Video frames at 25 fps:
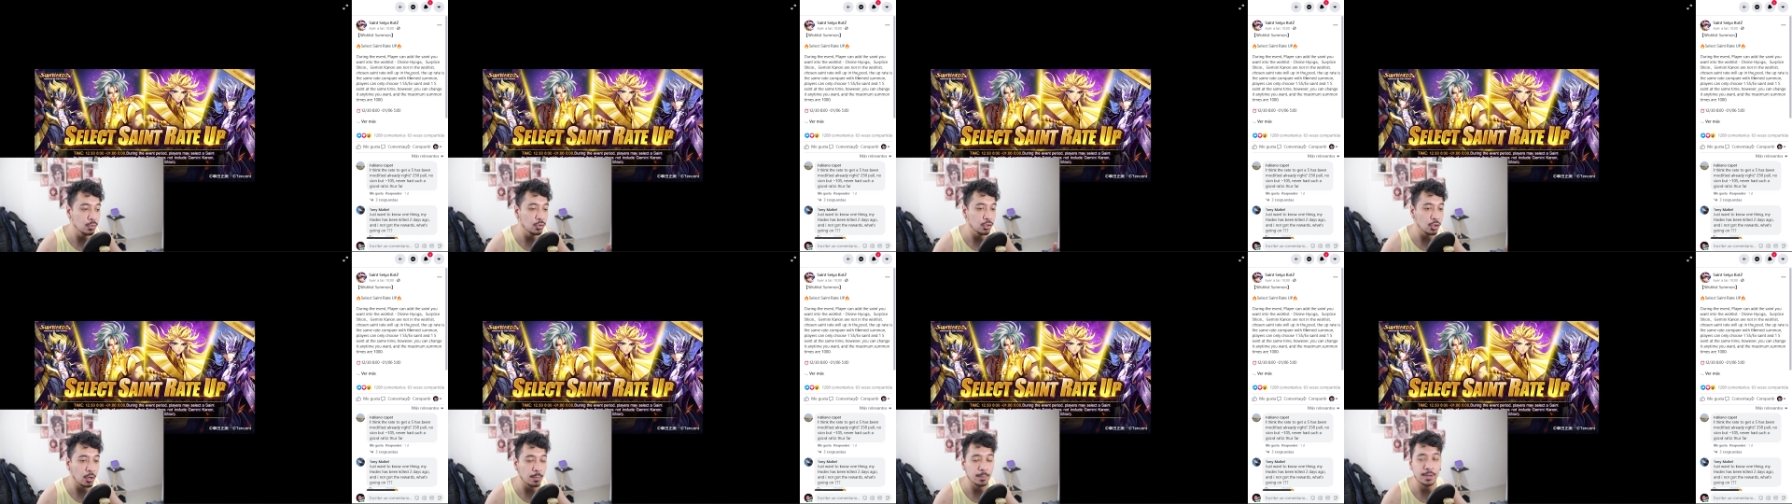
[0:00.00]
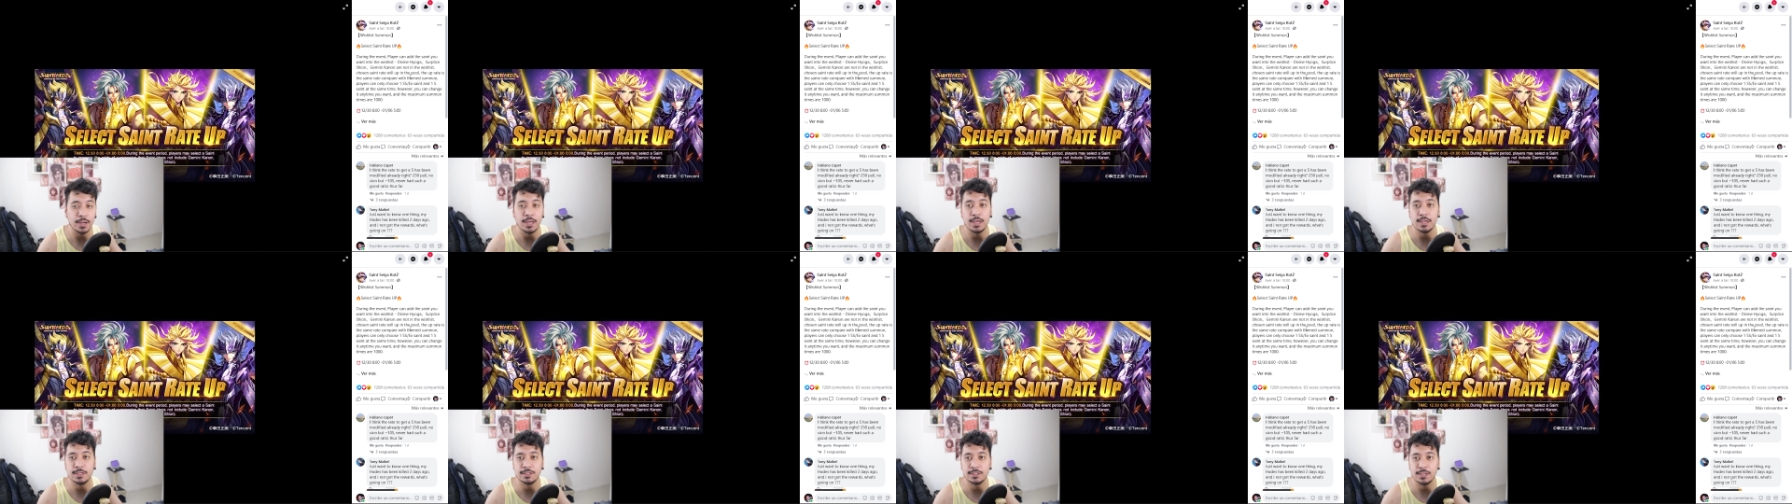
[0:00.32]
un
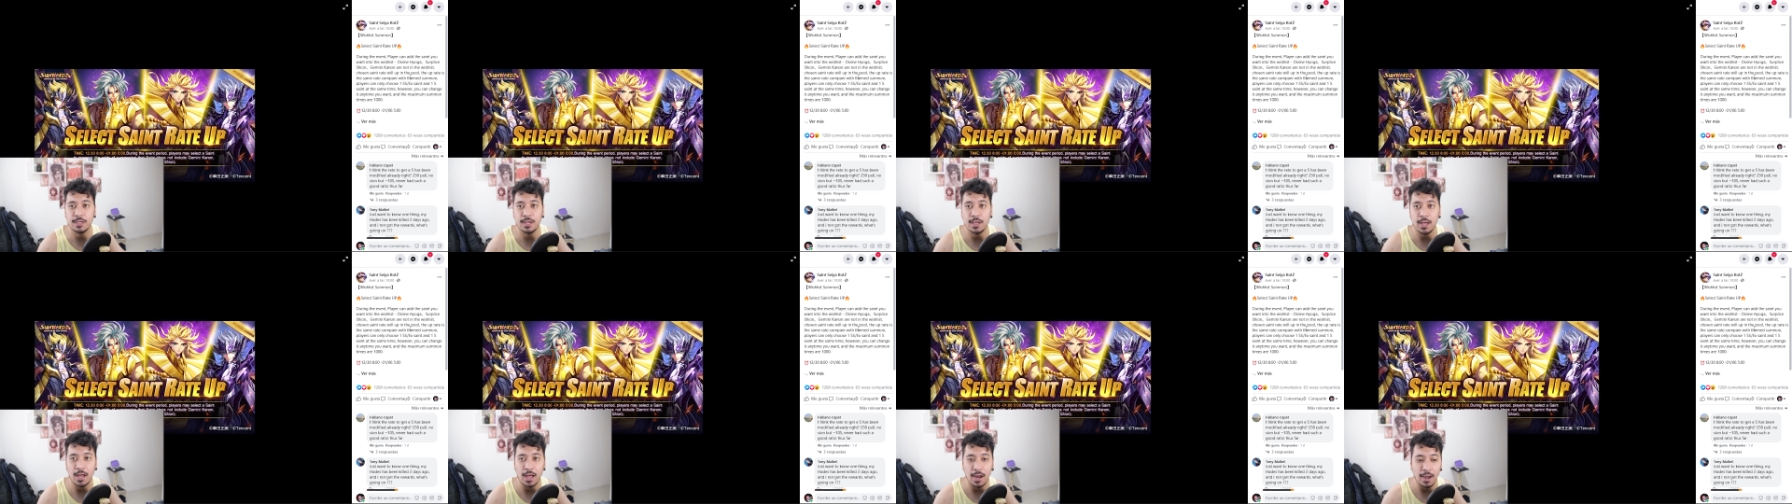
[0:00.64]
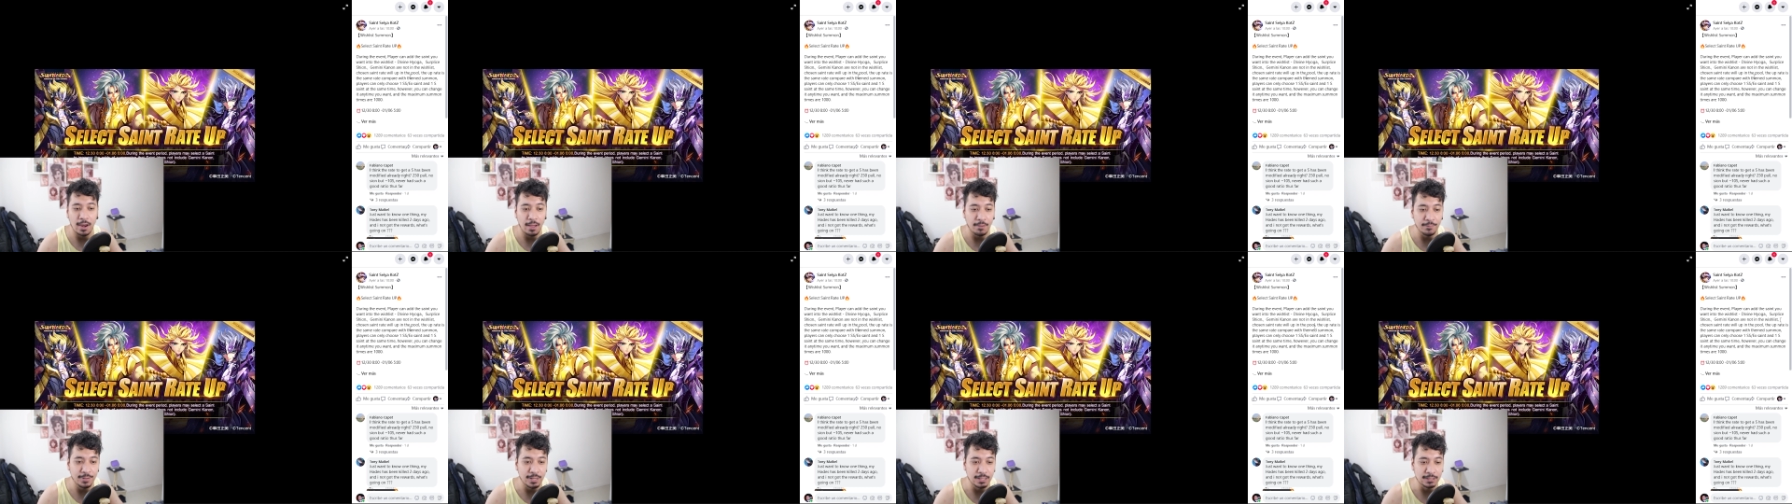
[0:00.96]
doble S a
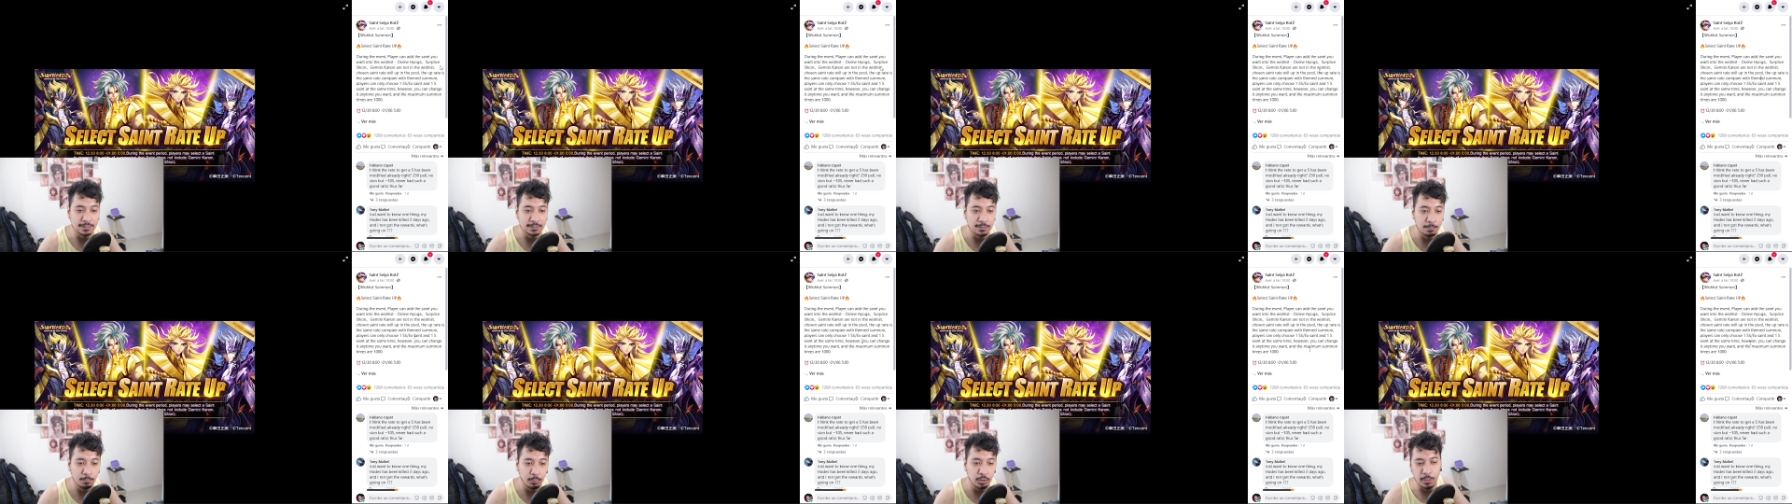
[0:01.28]
la vez.